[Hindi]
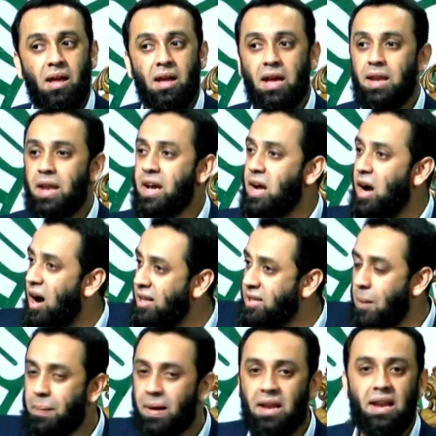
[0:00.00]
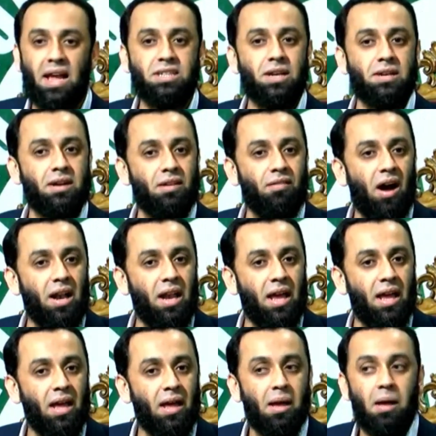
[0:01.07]
इन्हें कहा था पहले इलेक्शन करवा
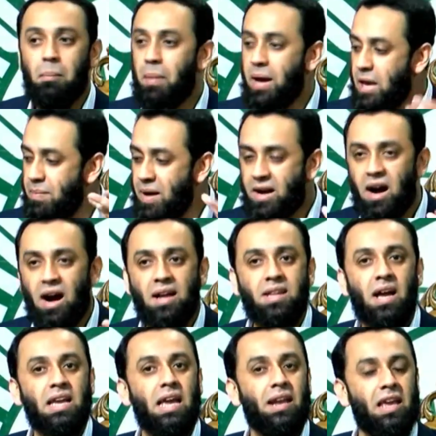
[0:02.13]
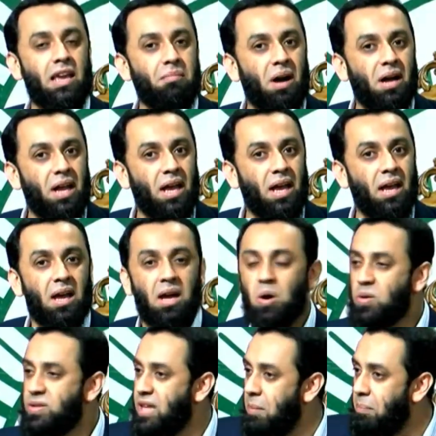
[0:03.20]
लें मई में कहा था ये नहीं माने
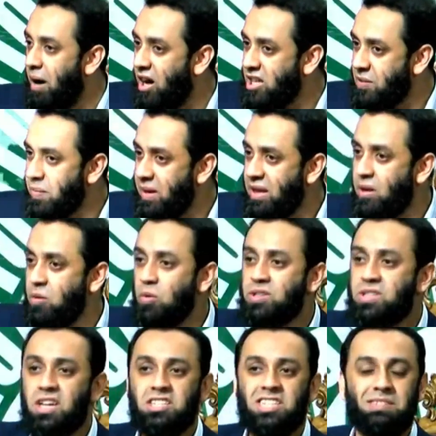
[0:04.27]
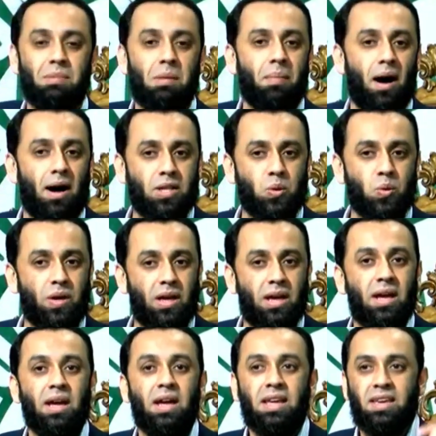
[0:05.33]
उसके बाद भी नगोसिएशन में बात हुई
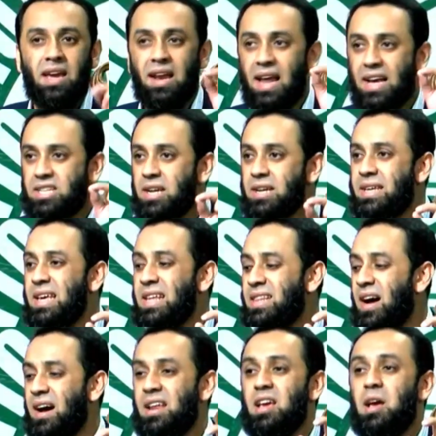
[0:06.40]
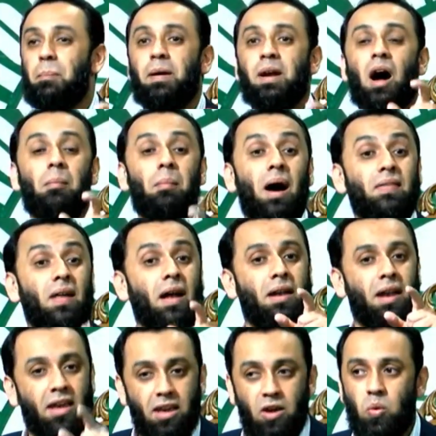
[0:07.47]
ये इलेक्शन की तारीख पर आमादा
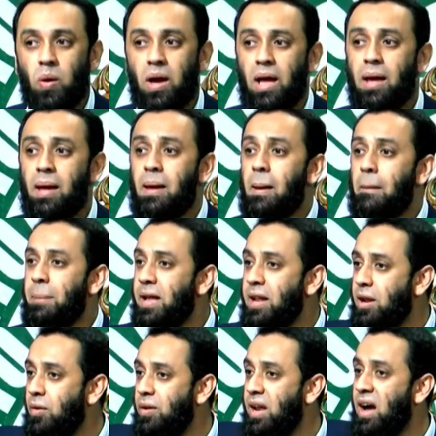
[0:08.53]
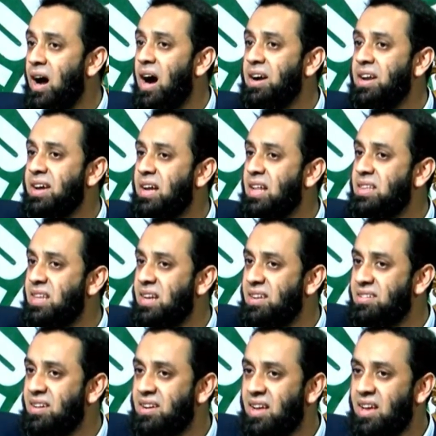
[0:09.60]
नहीं हुए फिर इन्होंने आर्टिकल
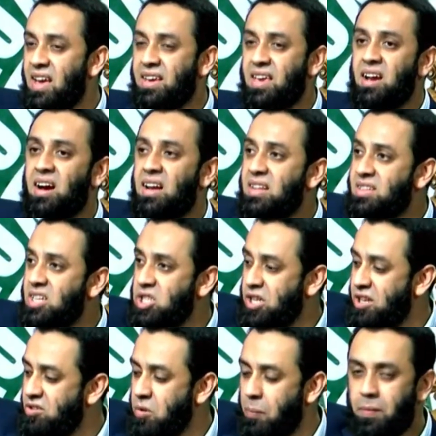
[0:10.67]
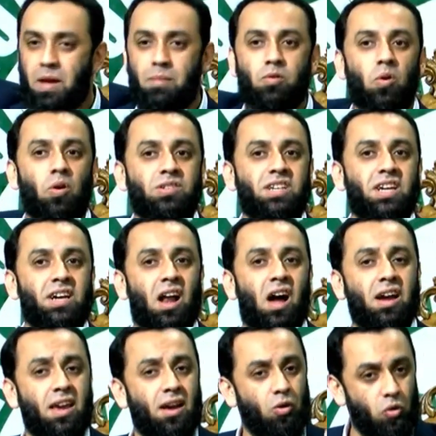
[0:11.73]
तिरसठ ए की गलत तशरी सुप्रीम कोर्ट से करा
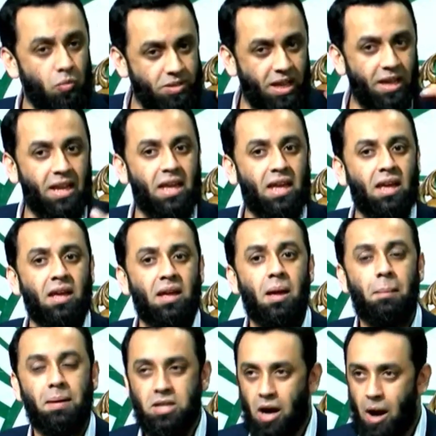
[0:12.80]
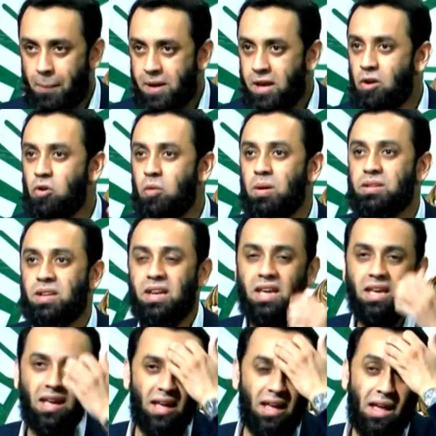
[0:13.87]
के हुकूमतें लीं पंजाब की हुकूमत
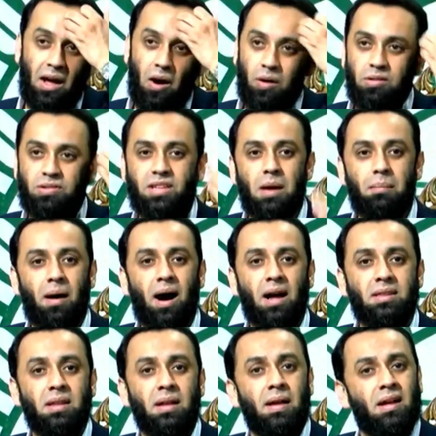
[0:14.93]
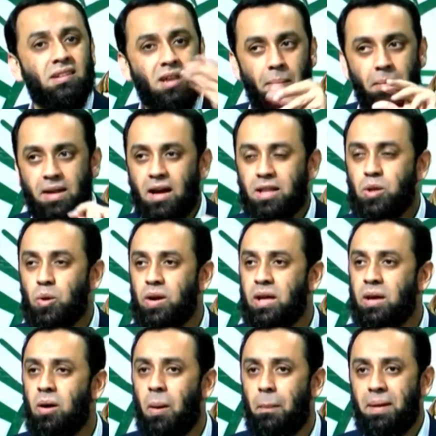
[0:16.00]
ली और उसके बाद असम्बलियाँ तोड़ी
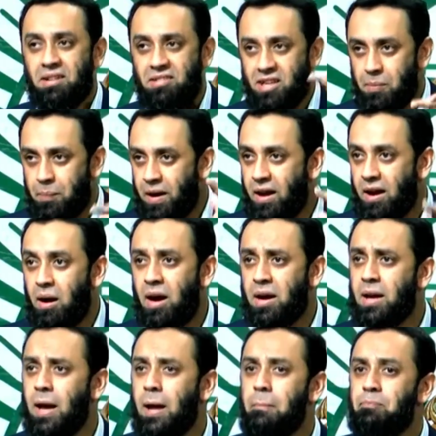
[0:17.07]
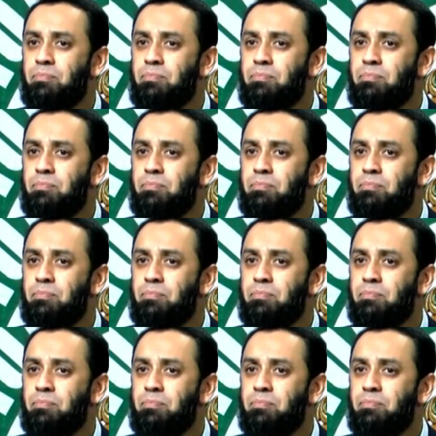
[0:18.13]
और फिर ज़िद पर अड़ गए